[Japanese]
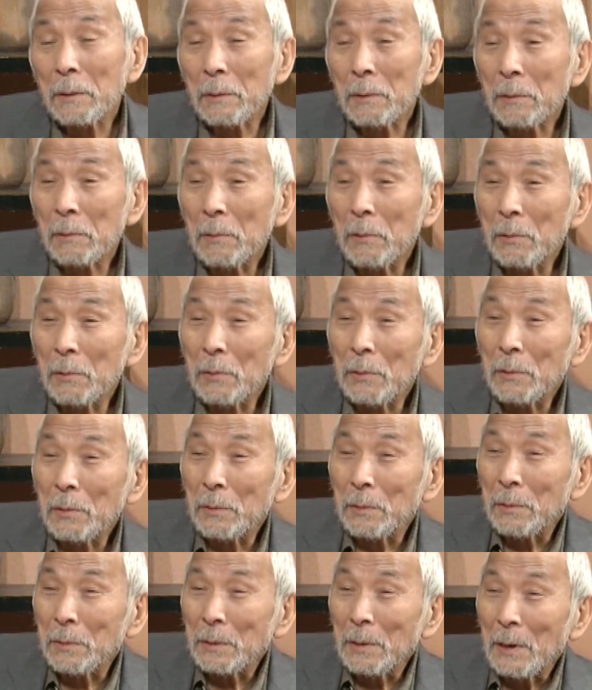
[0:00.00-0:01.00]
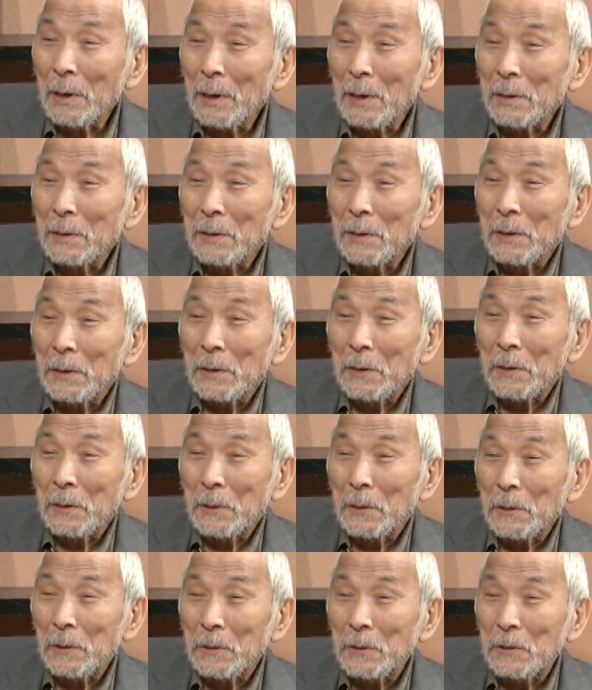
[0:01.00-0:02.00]
うこの世の中で
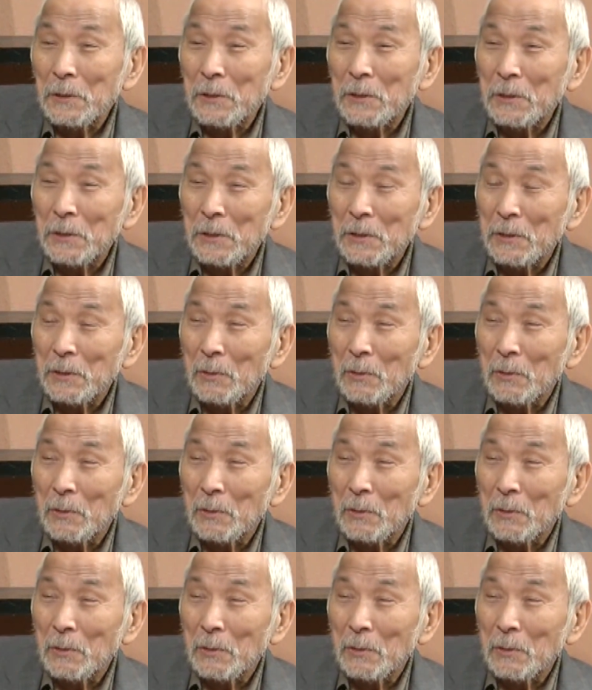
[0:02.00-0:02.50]
生き死に